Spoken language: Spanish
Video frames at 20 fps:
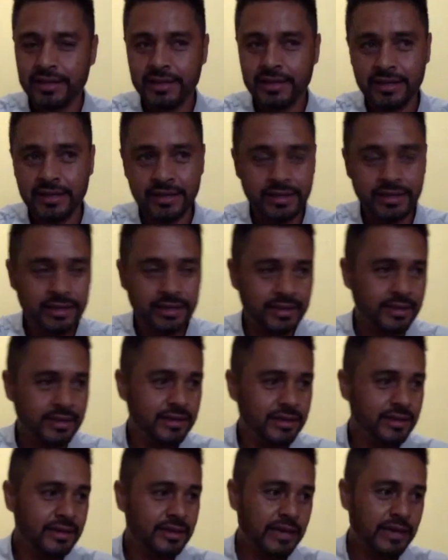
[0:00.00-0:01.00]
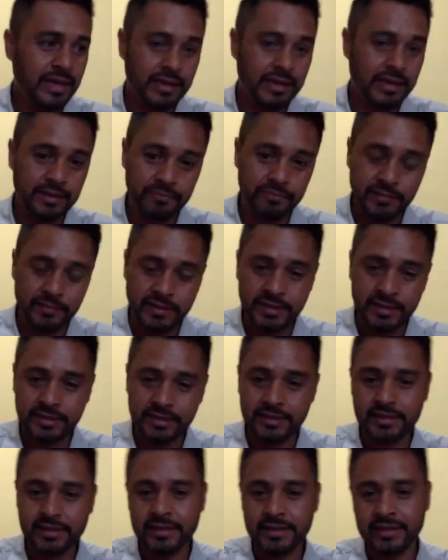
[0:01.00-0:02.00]
eh,
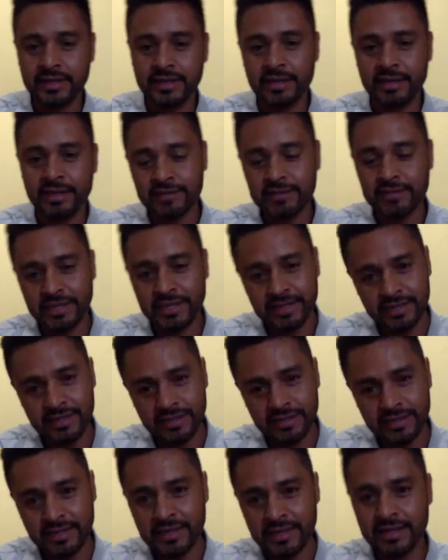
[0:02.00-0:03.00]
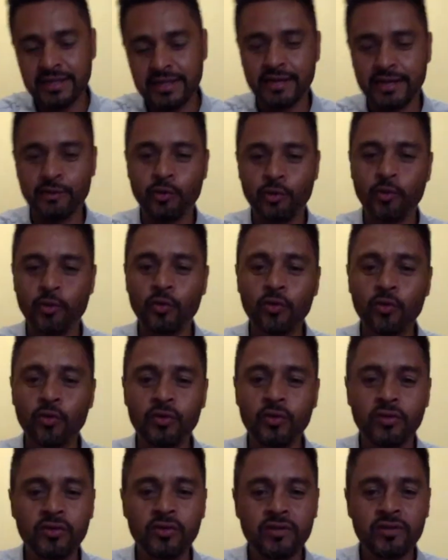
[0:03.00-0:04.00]
a, a, Rayados ya le, ya le ganó
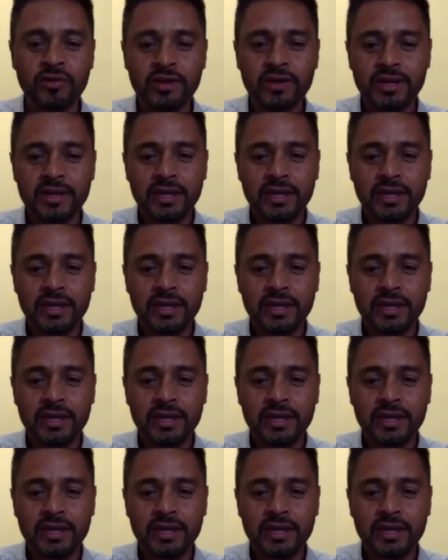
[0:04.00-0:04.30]
uno.